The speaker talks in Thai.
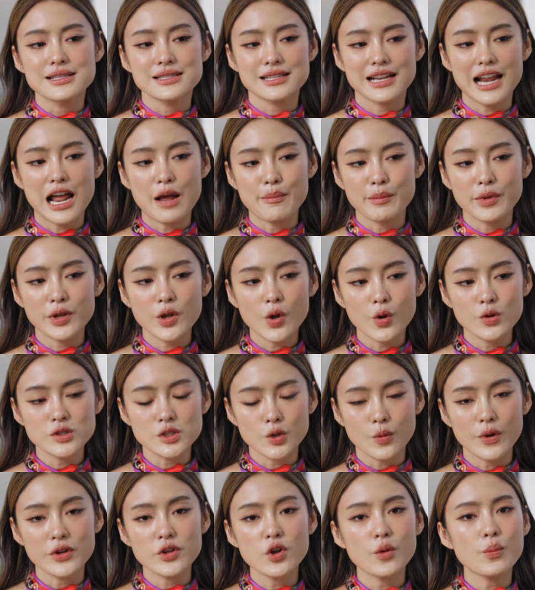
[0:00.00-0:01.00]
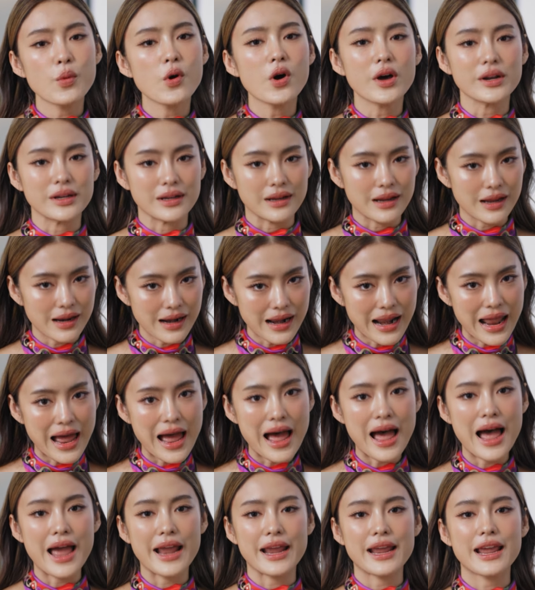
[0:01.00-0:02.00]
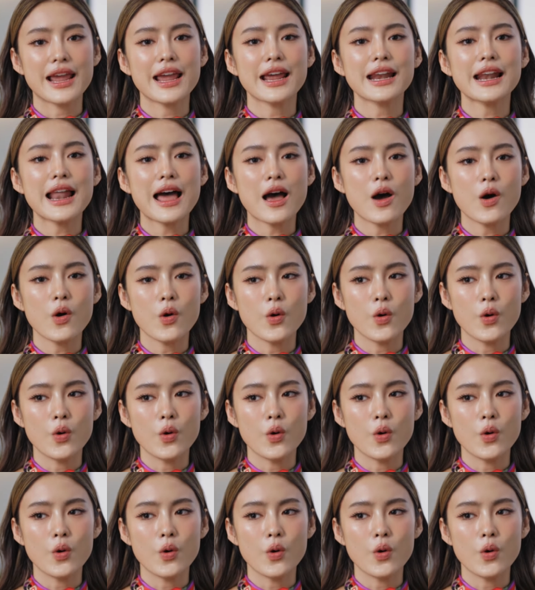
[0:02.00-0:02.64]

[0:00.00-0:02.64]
จะทำให้โยรู้สึกว่าโยผ่อนคลาย ให้เรา